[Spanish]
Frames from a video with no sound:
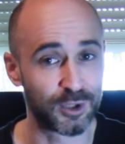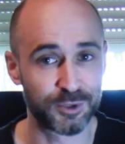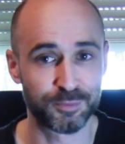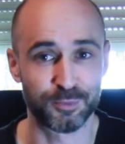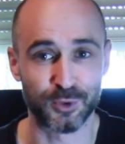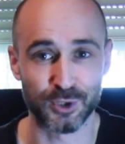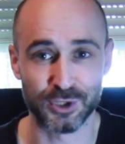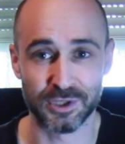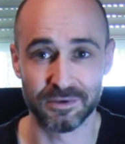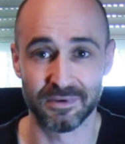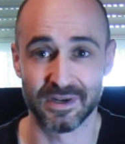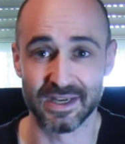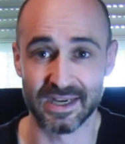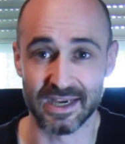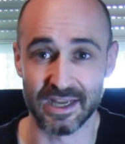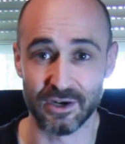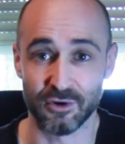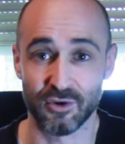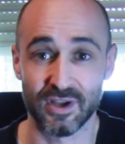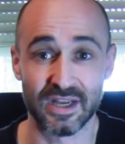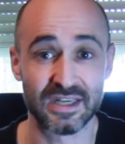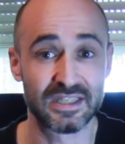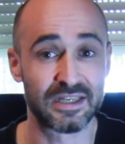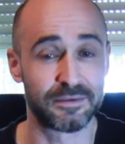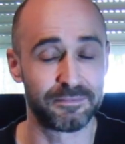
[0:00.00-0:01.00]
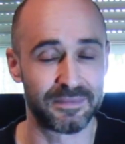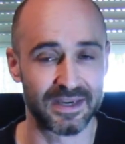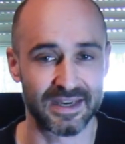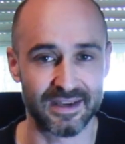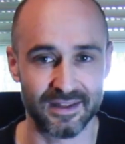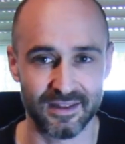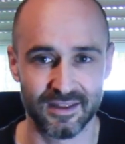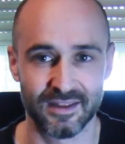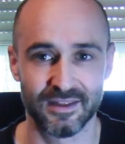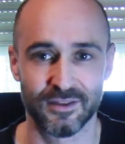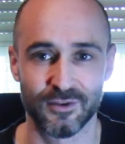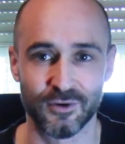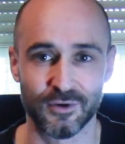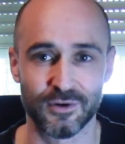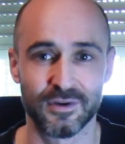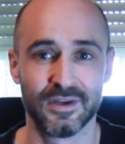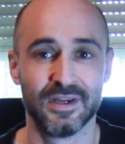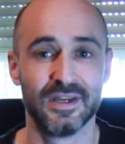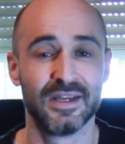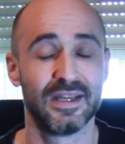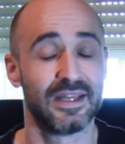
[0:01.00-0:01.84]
es posible que no hayas envejecido?